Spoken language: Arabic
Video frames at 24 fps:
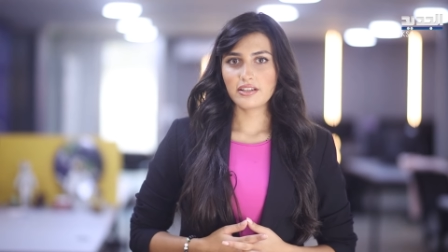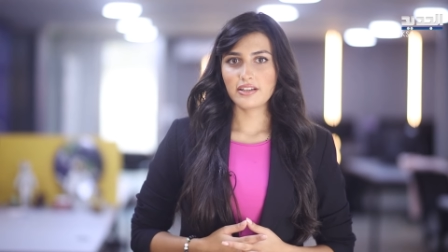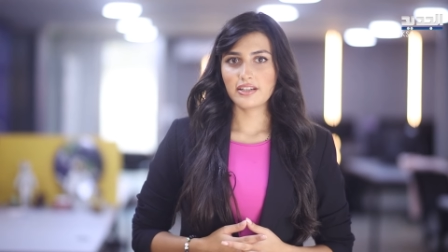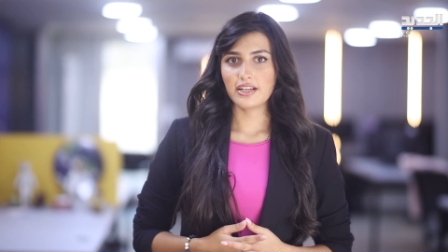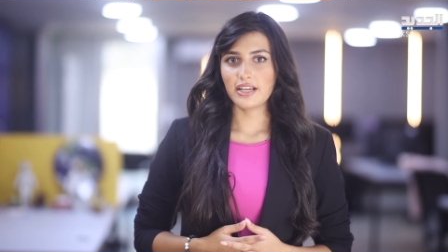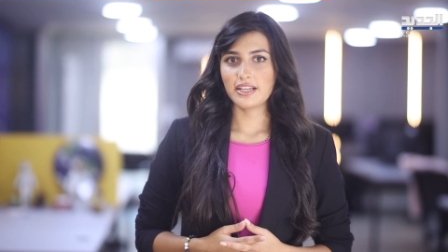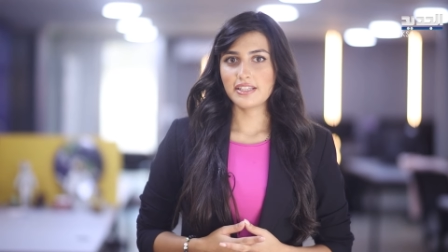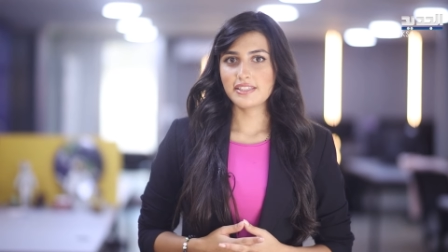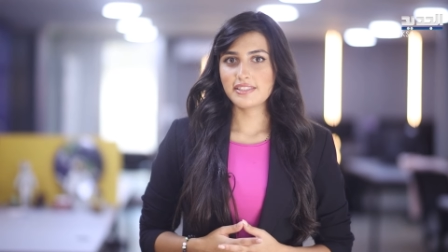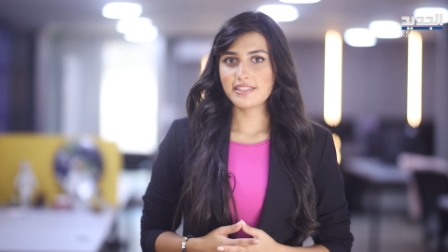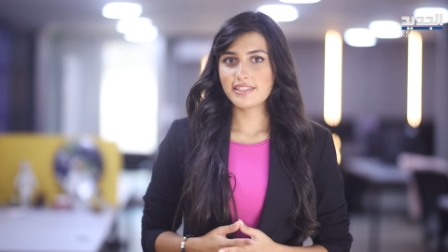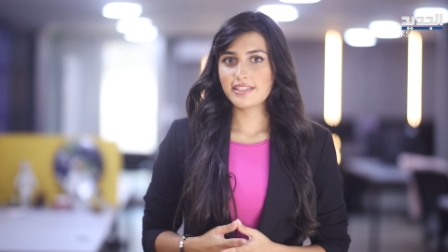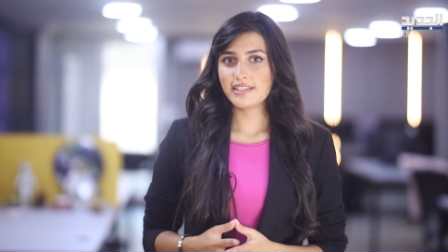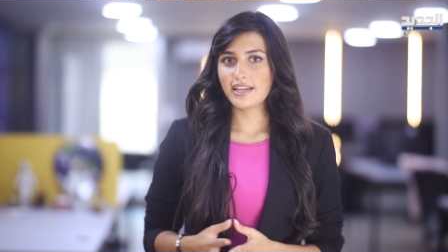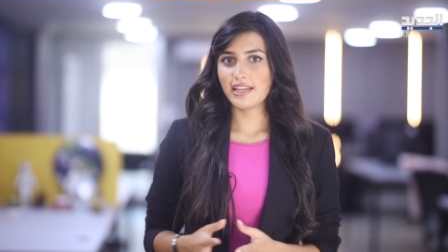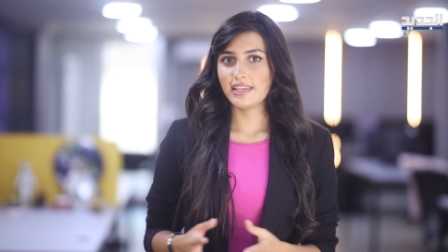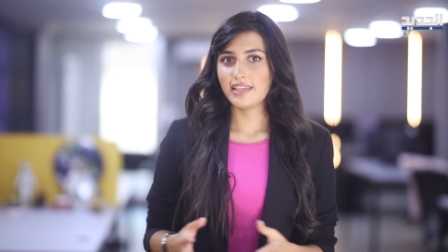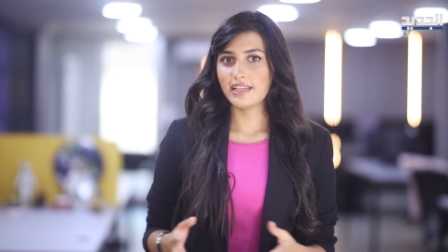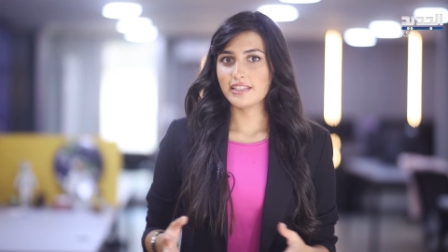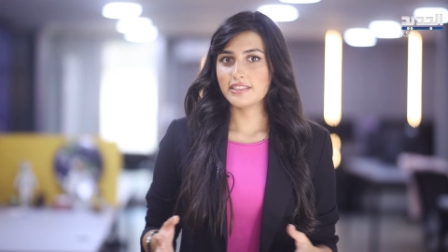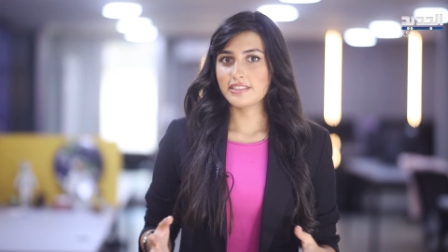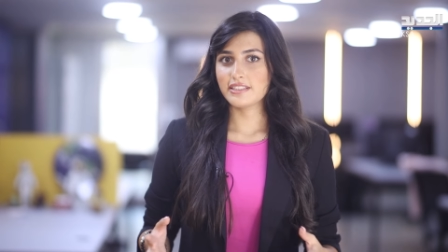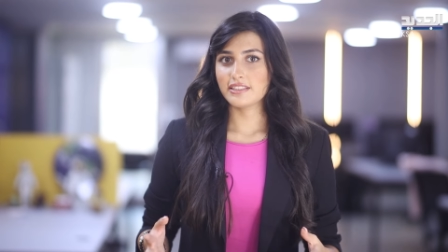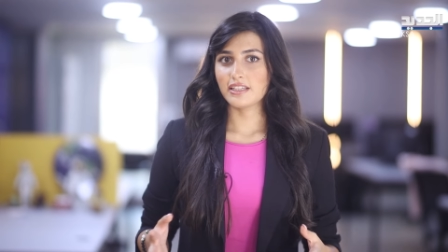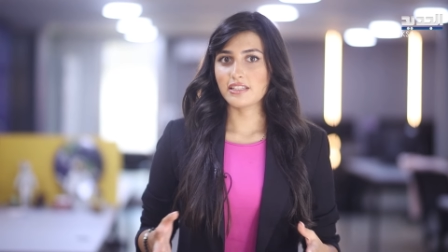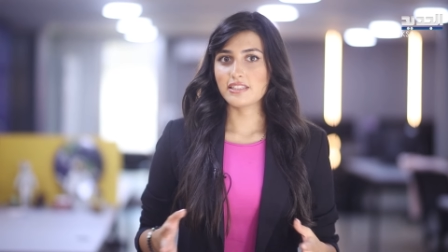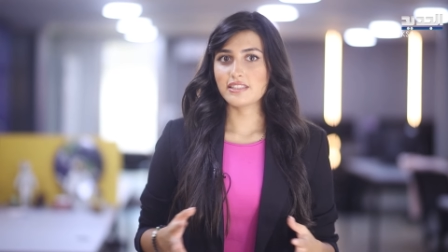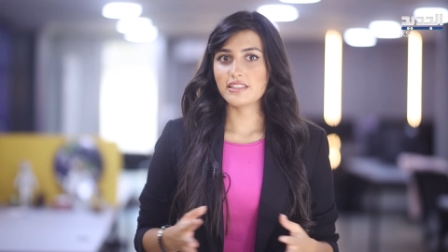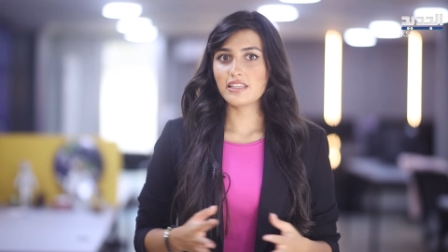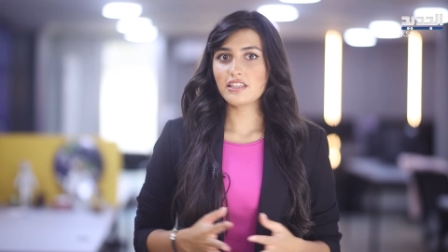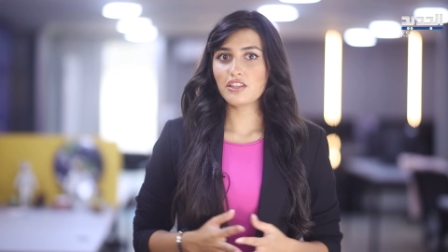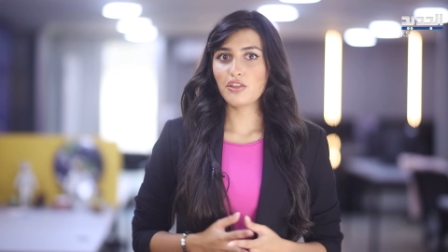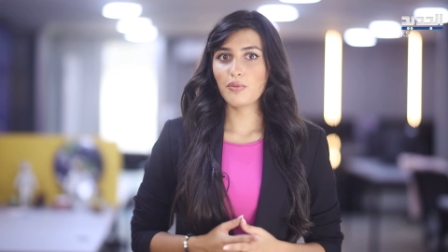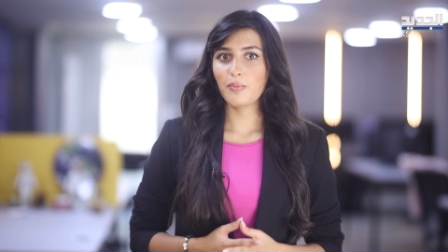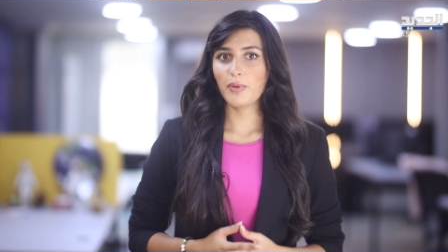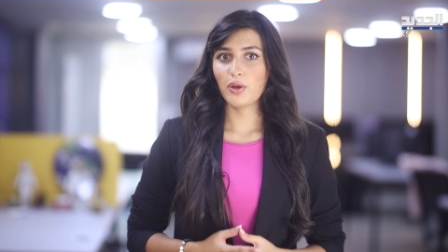الرئيسية التي
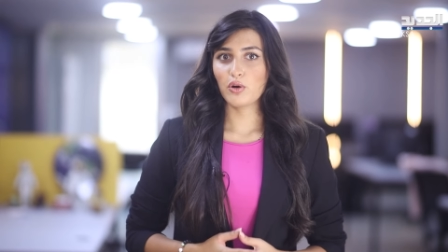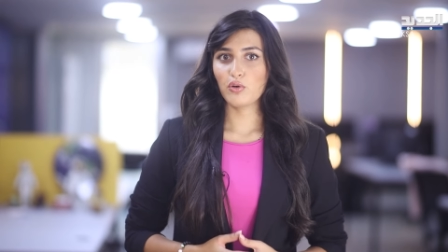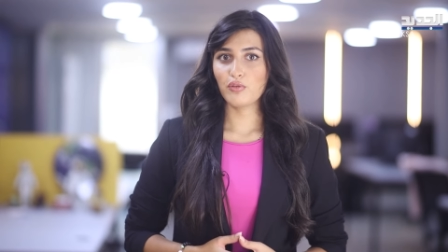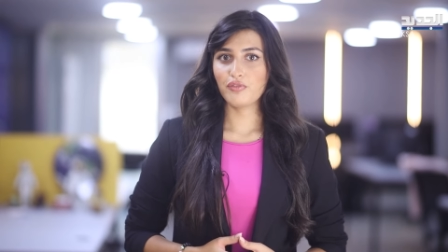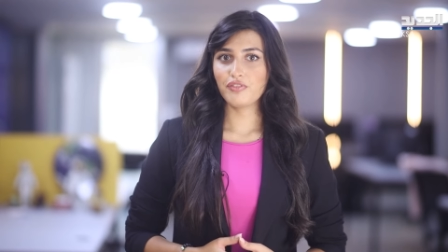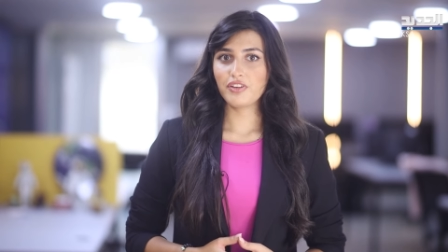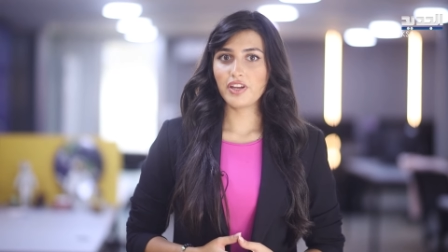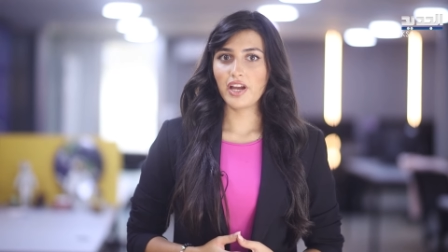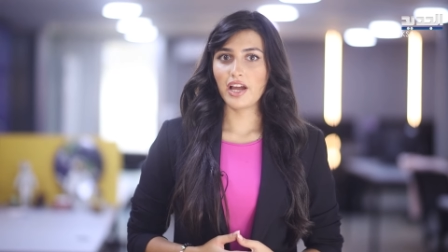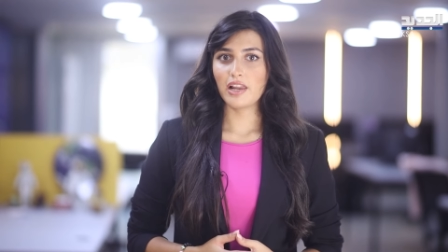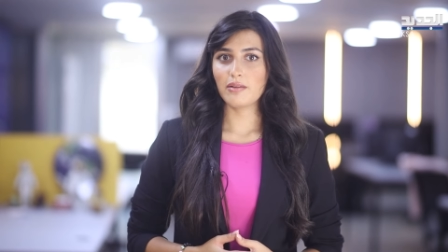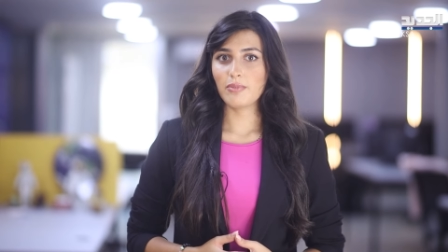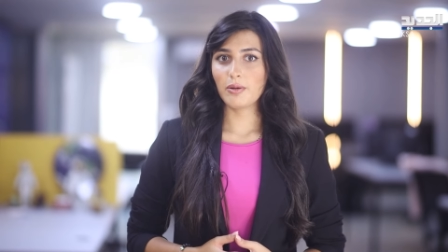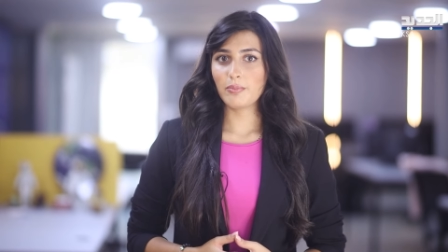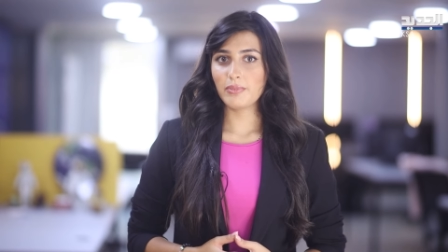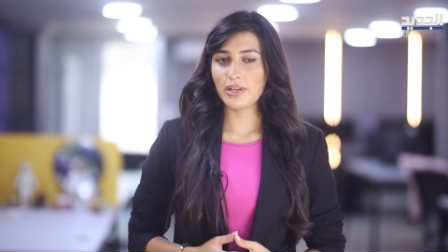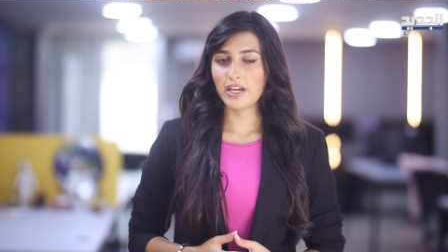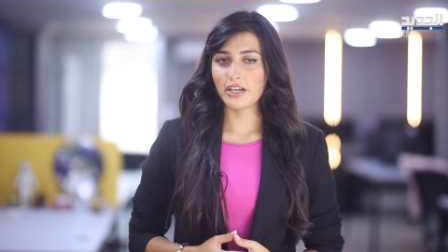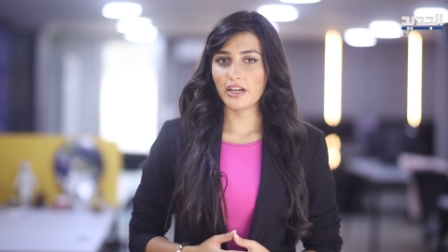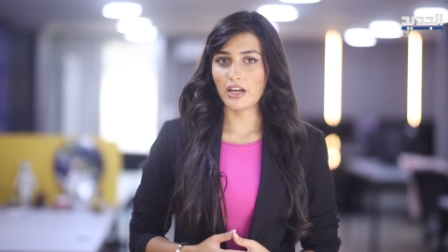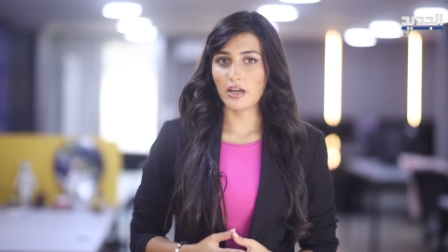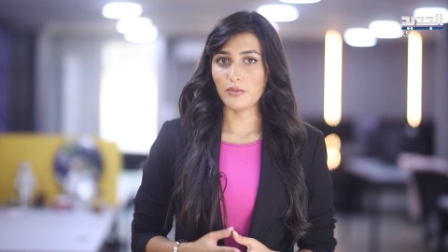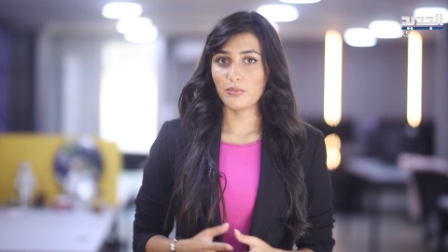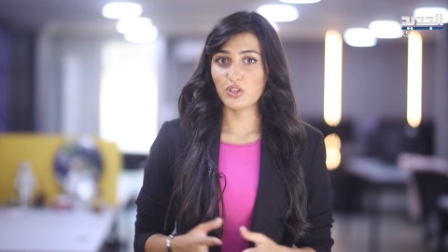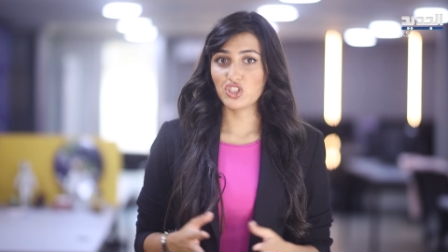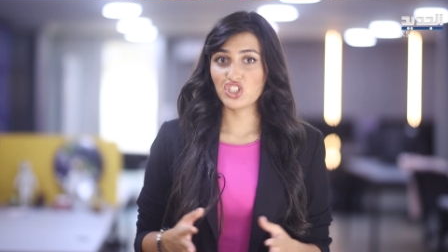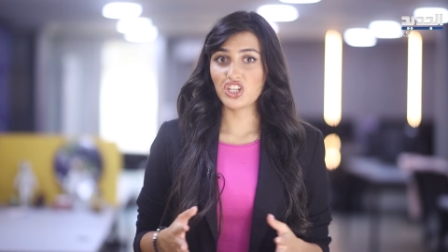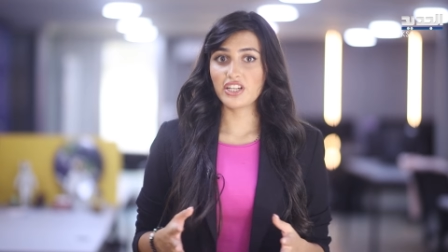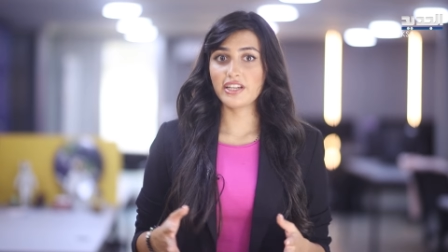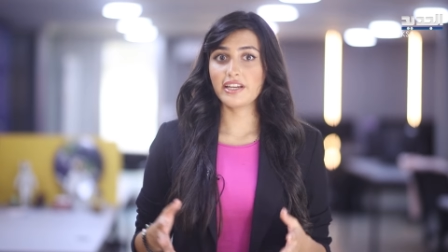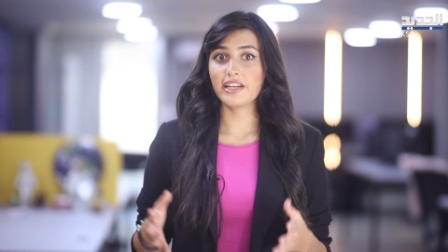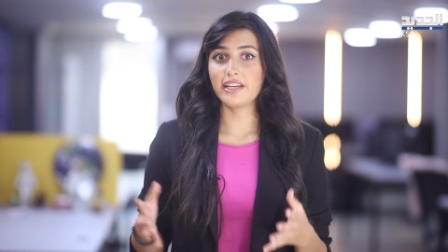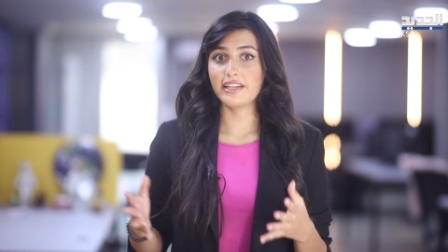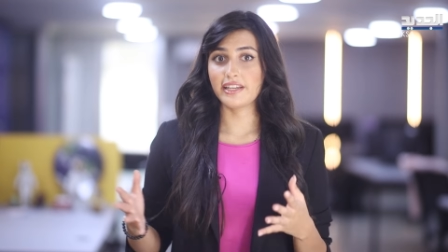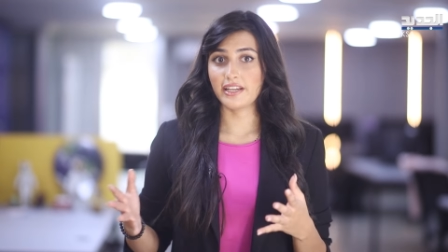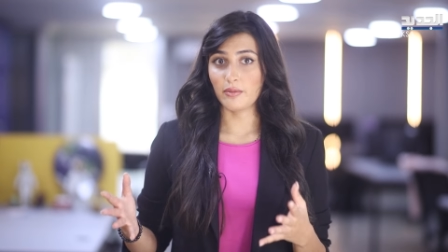تستثمر فيها المملكة
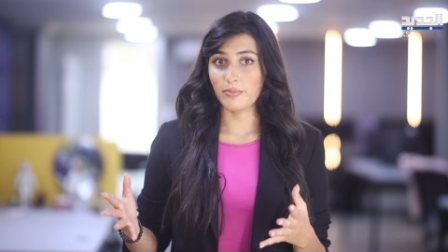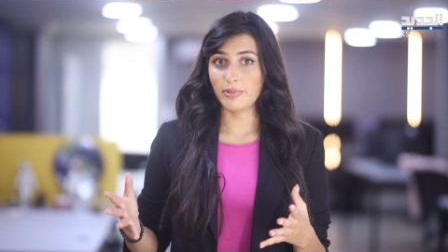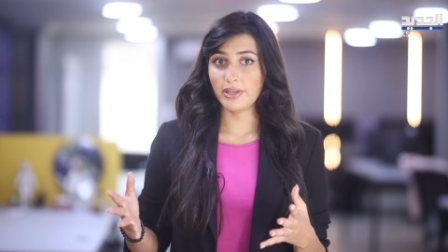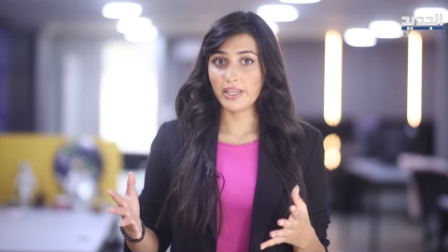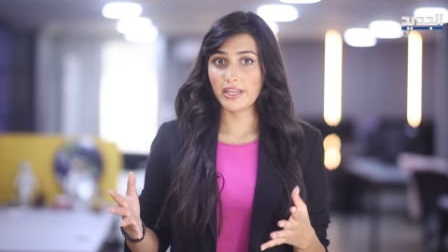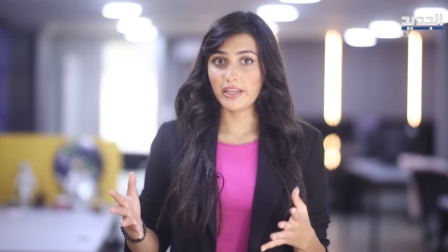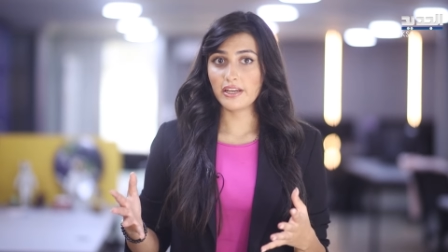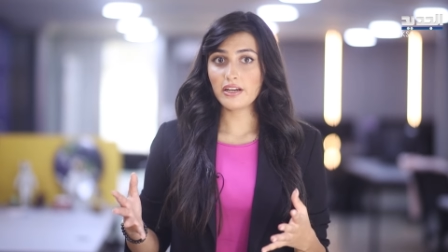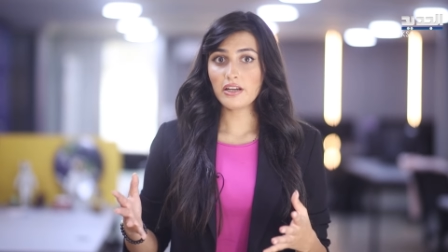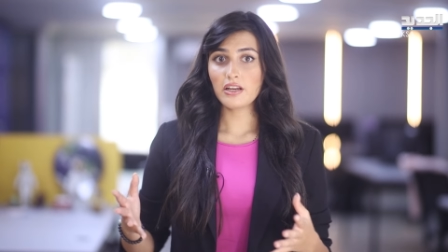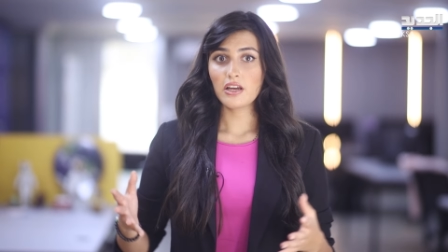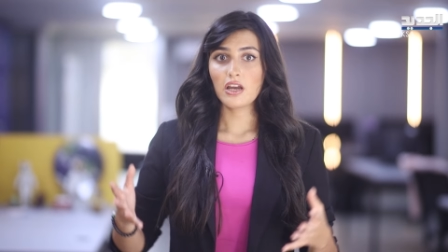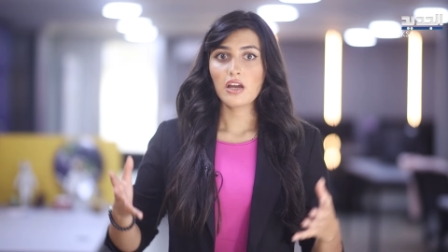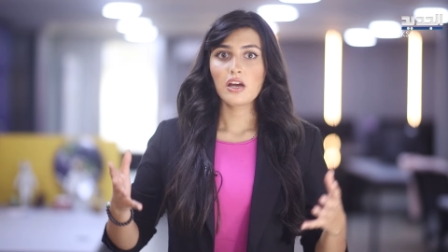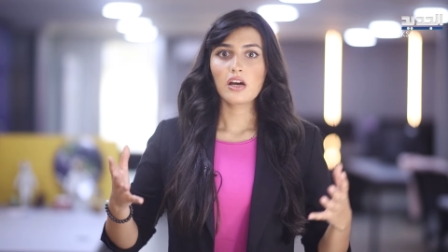بشكل كبير